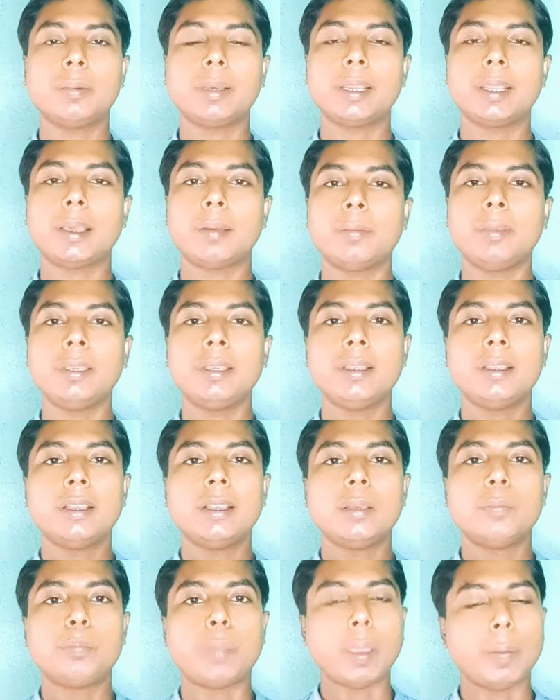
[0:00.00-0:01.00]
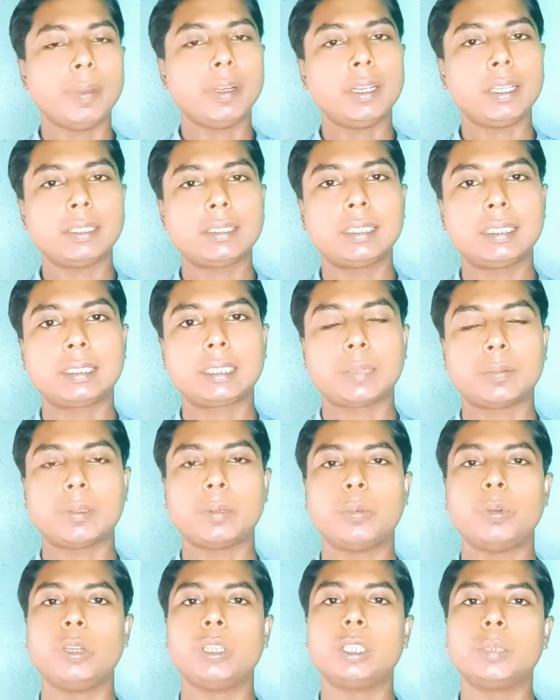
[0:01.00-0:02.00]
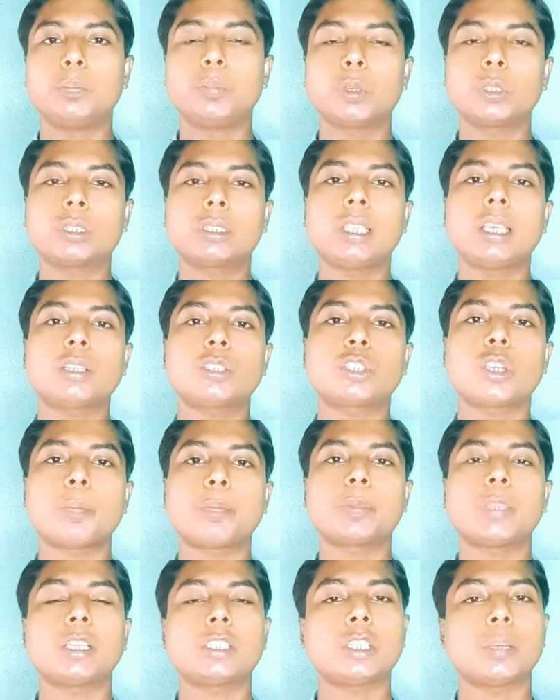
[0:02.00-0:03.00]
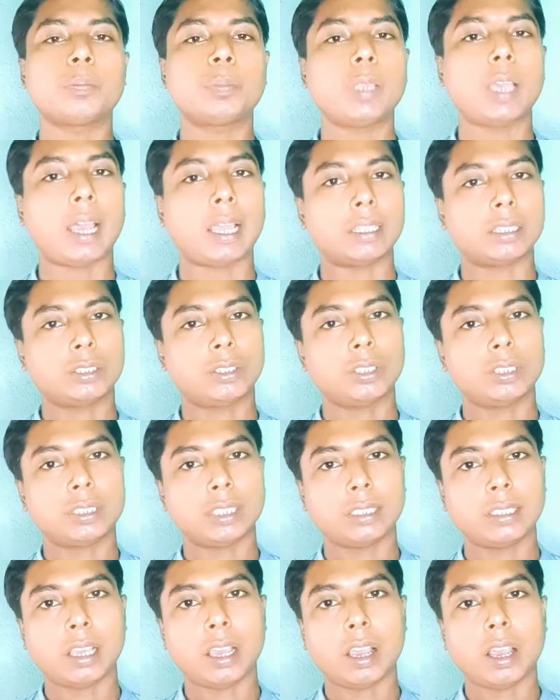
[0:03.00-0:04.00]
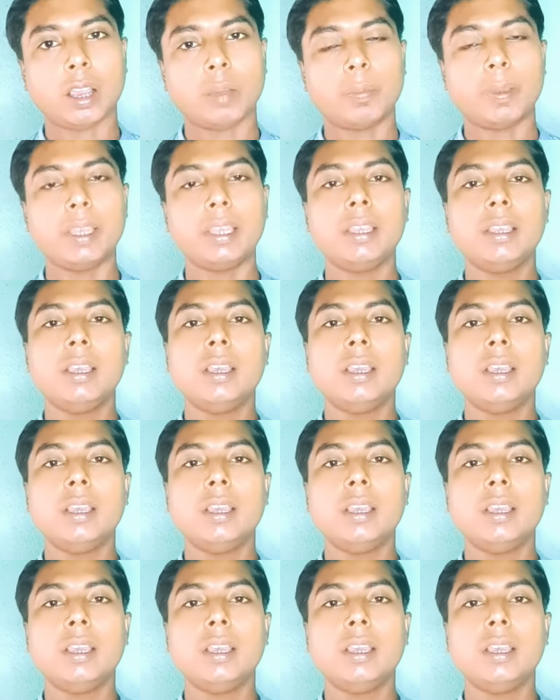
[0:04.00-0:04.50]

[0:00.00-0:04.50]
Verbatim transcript: এবারে আমি পেমেন্টের সিস্টেমটা বলে দিই প্রত্যেক সপ্তাহে সপ্তাহে হাত খরচা দেওয়া হবে